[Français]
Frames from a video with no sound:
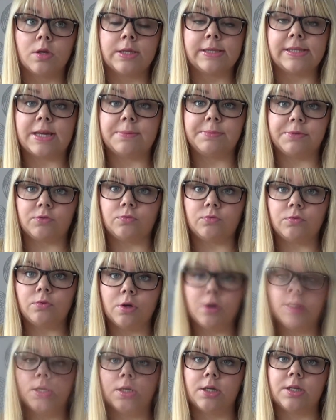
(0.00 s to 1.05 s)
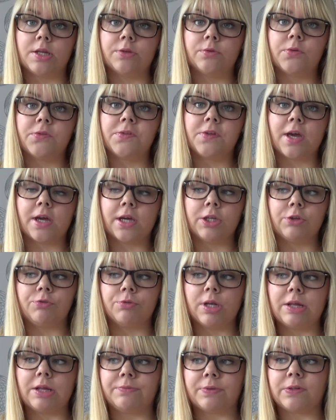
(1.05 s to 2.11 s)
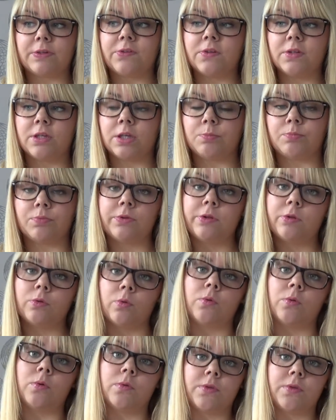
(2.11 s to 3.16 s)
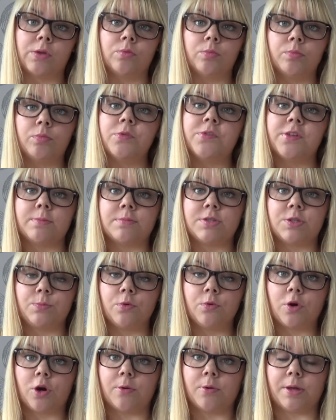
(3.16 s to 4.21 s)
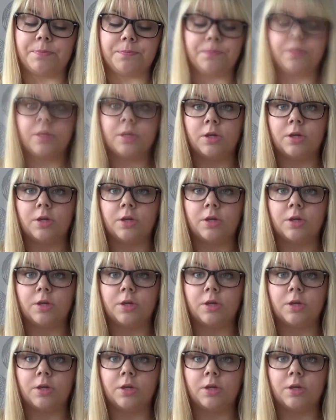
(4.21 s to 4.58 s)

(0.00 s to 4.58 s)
d'habitude, il aide aussi à réduire la fatigue et puis euh, ça nous booste un petit peu quand même.